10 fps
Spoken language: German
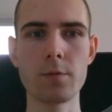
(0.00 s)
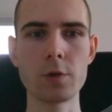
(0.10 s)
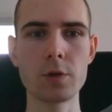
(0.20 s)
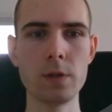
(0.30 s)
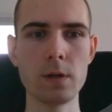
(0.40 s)

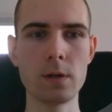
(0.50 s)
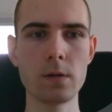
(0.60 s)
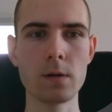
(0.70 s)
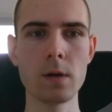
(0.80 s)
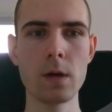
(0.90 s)

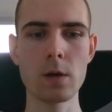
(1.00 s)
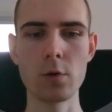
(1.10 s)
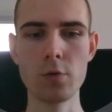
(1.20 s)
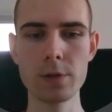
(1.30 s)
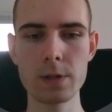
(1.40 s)
funktionierende,
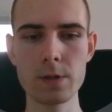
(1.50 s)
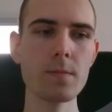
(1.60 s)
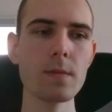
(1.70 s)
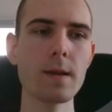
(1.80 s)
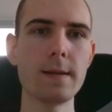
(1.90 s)
genutzt.
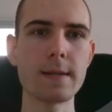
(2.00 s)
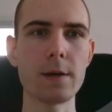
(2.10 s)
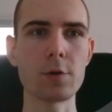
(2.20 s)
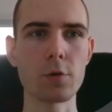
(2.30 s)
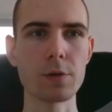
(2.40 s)
Ich
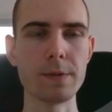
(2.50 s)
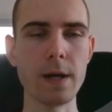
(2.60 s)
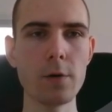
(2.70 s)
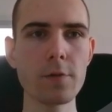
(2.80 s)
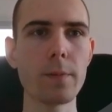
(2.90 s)
zeige ich noch kurz, wie
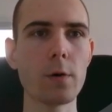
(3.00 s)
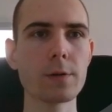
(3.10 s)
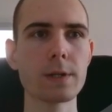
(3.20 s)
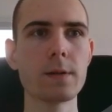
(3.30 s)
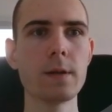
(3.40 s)
die
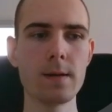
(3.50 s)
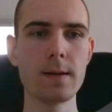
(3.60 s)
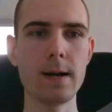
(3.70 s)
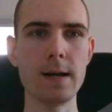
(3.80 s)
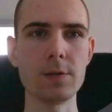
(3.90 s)
aufgebaut sind.
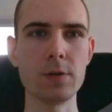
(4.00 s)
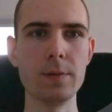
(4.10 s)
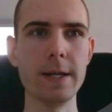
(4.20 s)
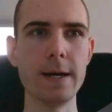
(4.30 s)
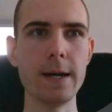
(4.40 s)
Also hier bei der